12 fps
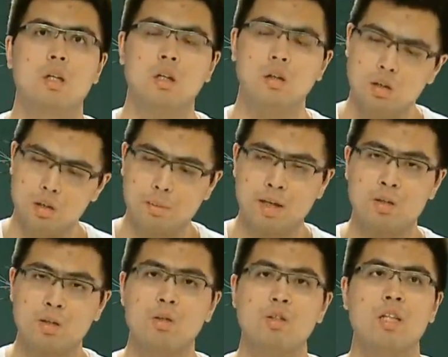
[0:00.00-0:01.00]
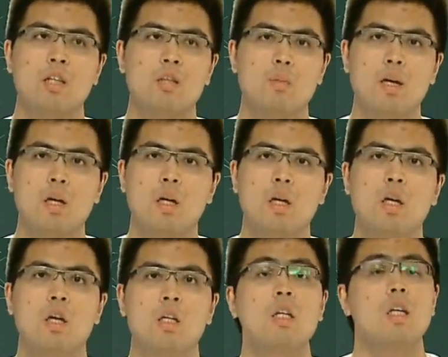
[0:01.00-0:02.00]
然后那你马上就能想到什么？
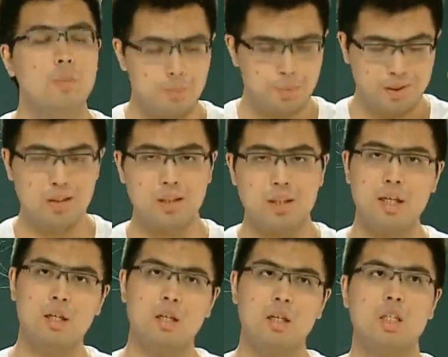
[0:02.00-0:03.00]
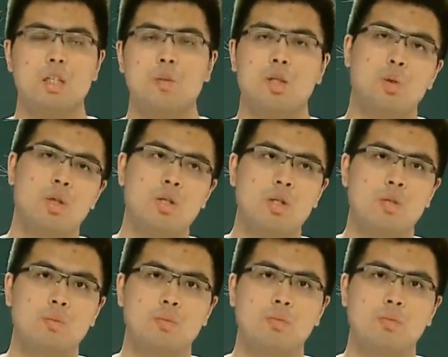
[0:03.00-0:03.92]
这个 PA 和底面垂直，